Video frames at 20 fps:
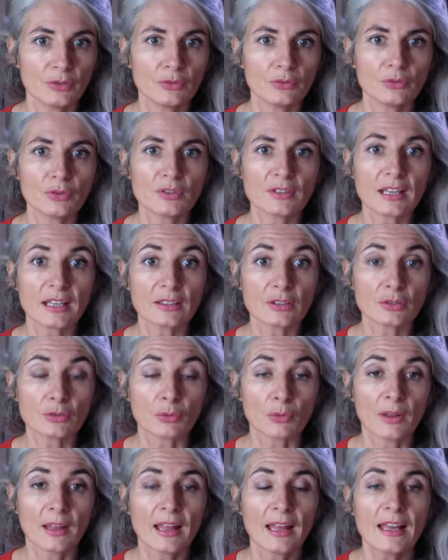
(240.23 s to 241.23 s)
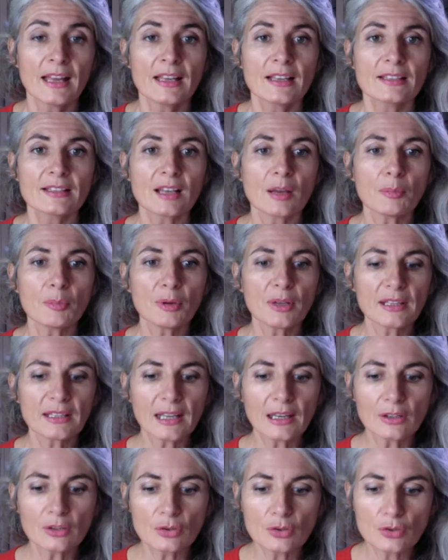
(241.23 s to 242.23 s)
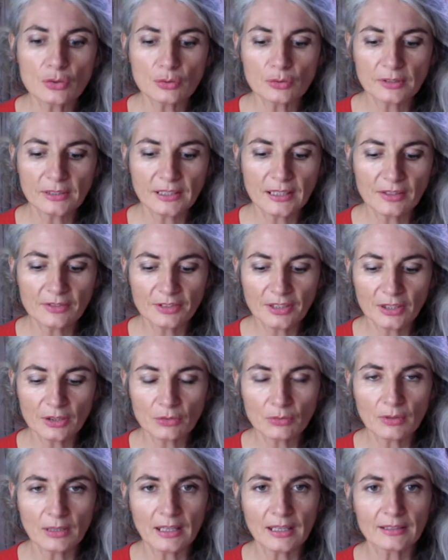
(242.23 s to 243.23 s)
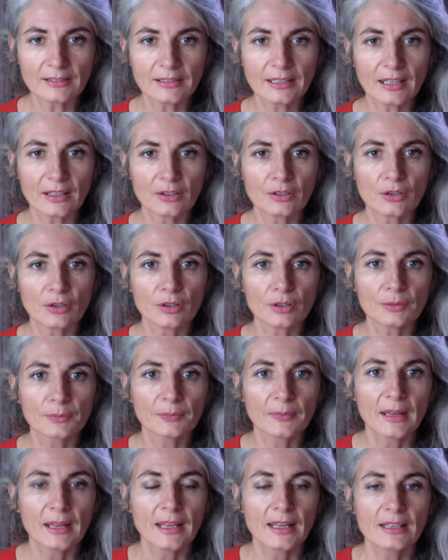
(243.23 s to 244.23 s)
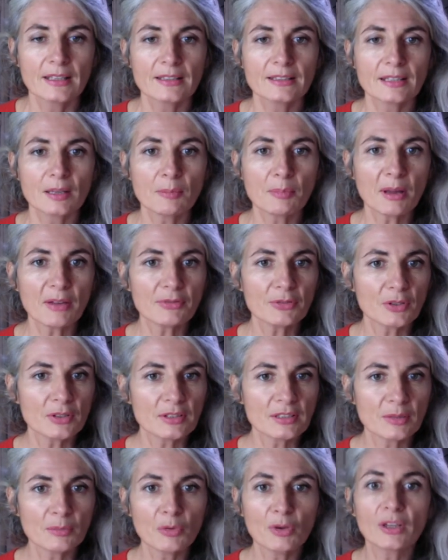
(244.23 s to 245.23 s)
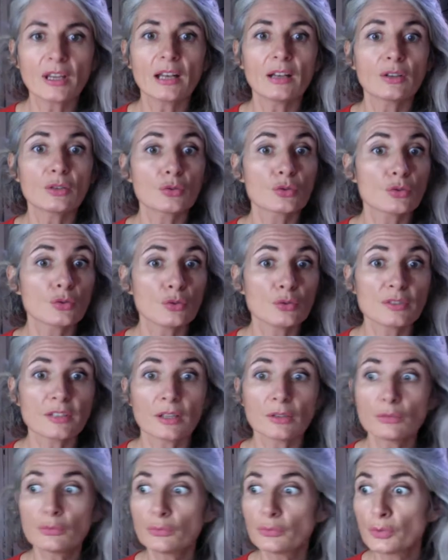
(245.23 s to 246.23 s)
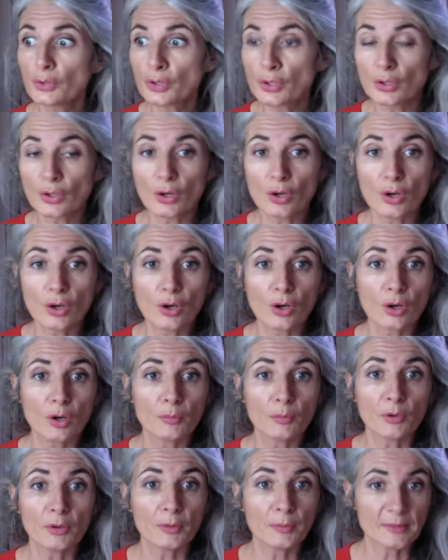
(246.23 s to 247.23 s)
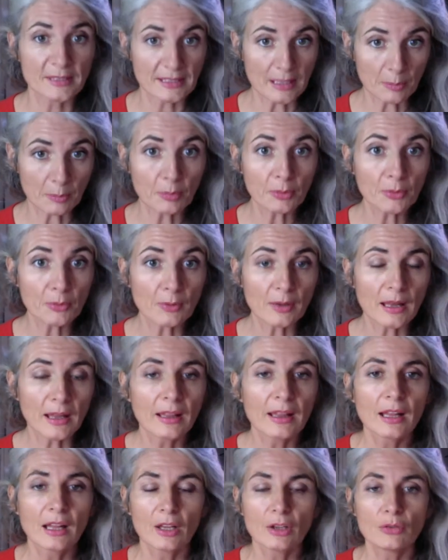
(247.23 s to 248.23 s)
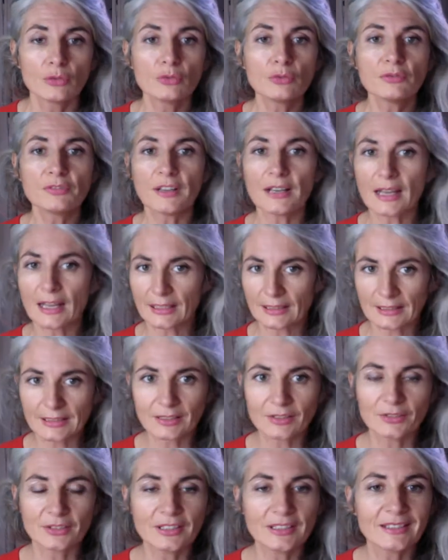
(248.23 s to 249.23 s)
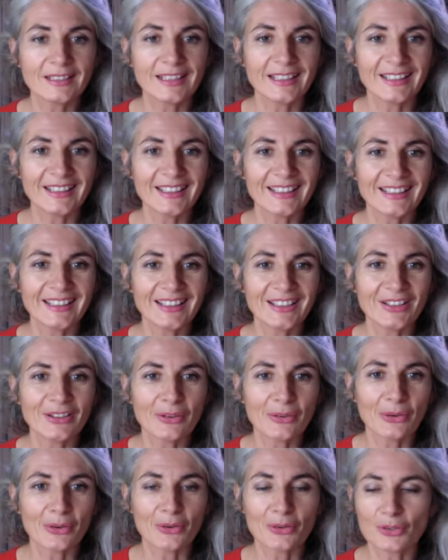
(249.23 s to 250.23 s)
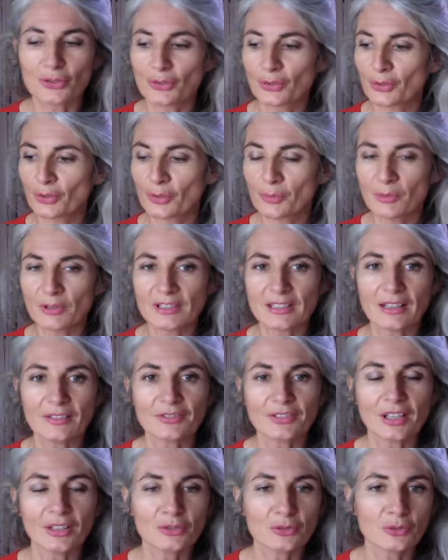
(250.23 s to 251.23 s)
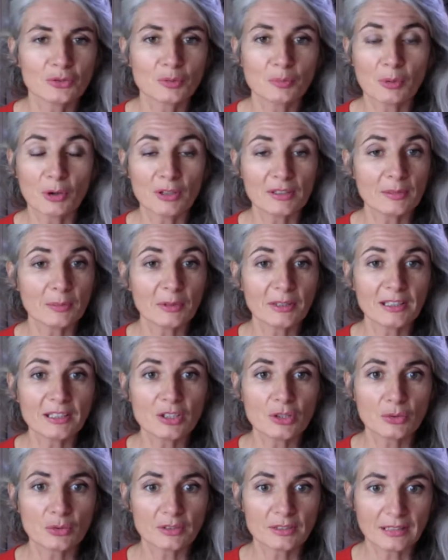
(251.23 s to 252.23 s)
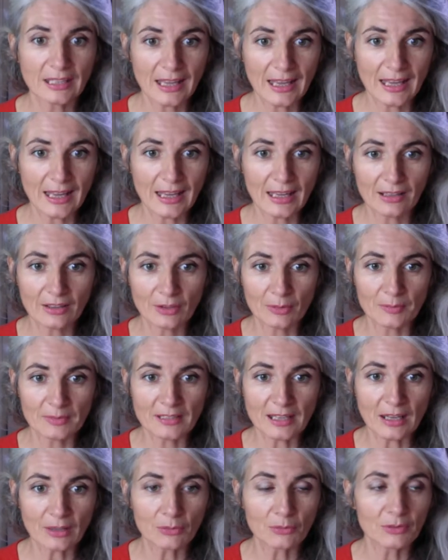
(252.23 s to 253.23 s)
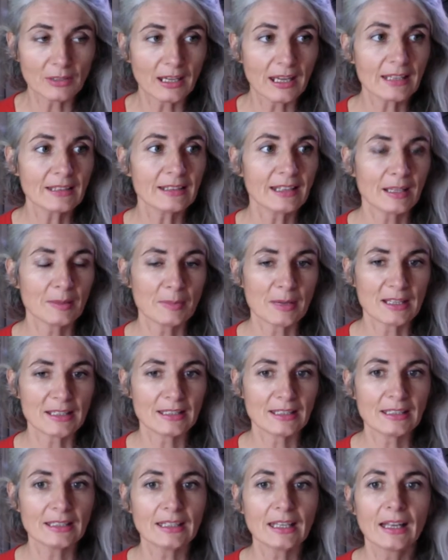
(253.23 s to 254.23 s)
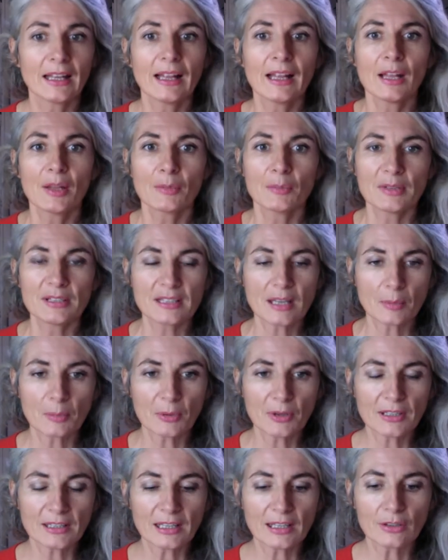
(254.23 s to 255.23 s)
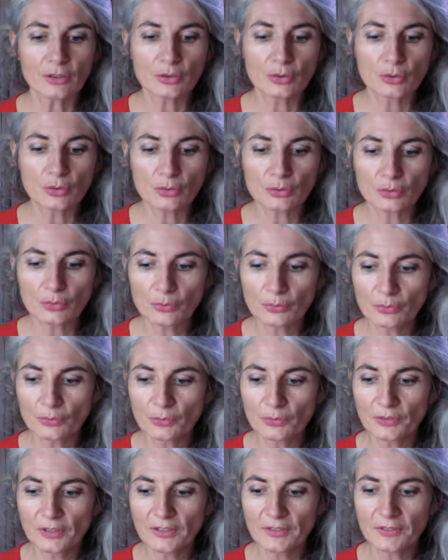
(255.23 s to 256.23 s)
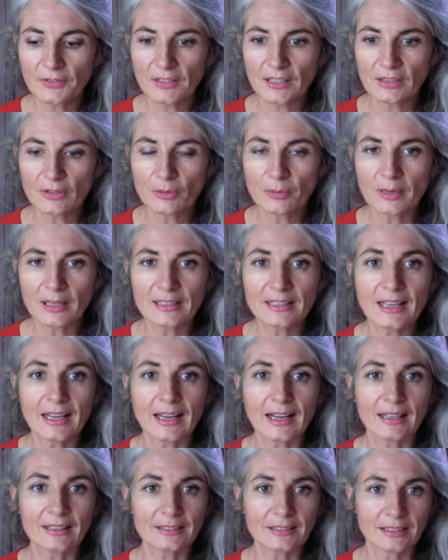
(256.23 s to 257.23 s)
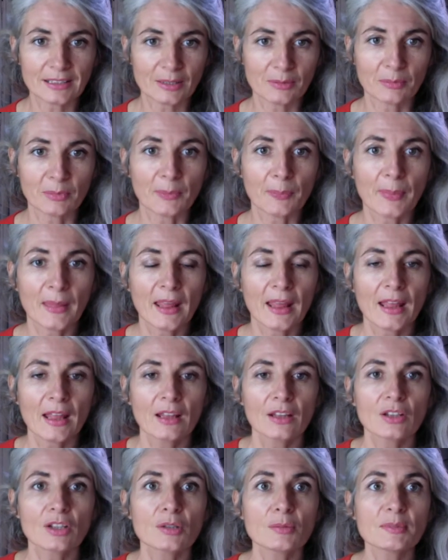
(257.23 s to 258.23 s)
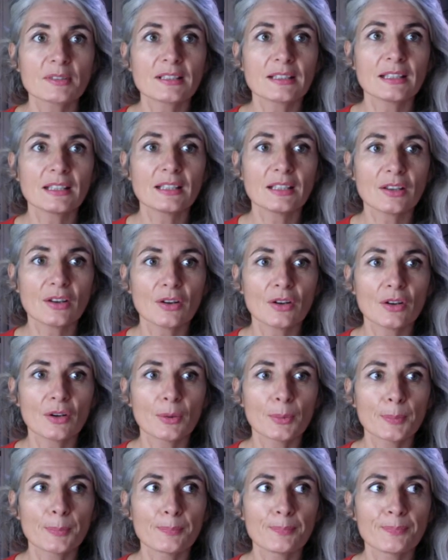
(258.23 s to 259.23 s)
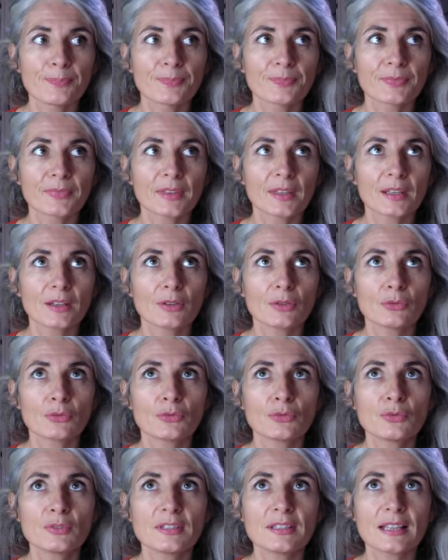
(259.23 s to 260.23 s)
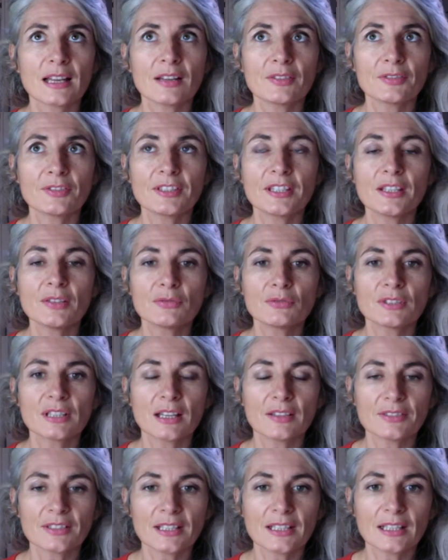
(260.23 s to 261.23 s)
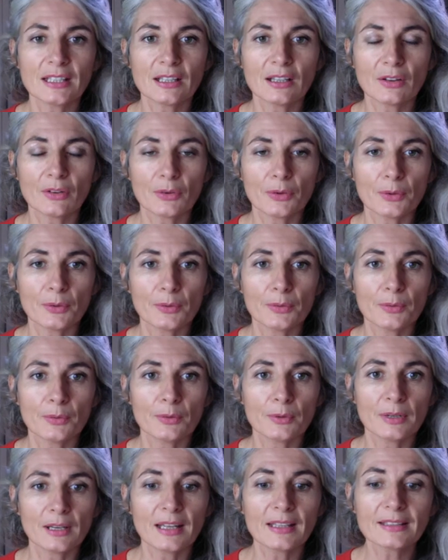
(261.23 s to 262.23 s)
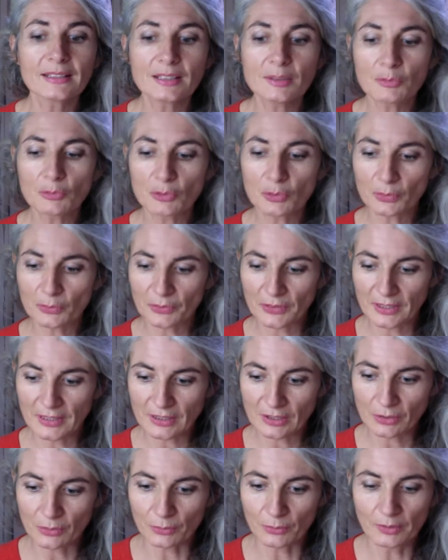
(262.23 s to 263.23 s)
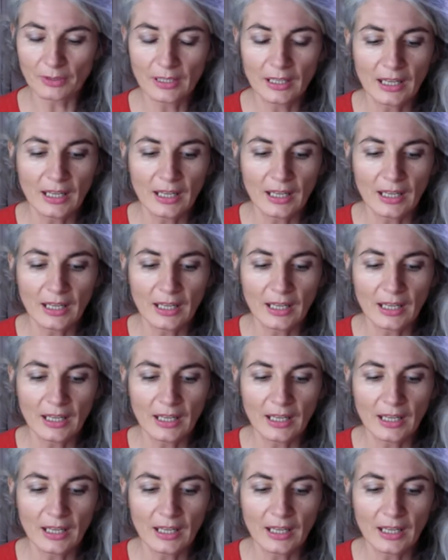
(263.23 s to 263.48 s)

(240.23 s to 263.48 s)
de vos actions. Ça peut être quelque chose qui est vécu à l'intérieur. C'est pas forcément quelque chose, un nouveau job, euh, mais ça peut, hein, une nouvelle activité, euh, je commence à faire du sport, ça peut être des choses très comme ça, concrètes, très basiques, mais ça peut être quelque chose que vous vivez de manière intime, comme si vous saviez, vous aviez l'intime conviction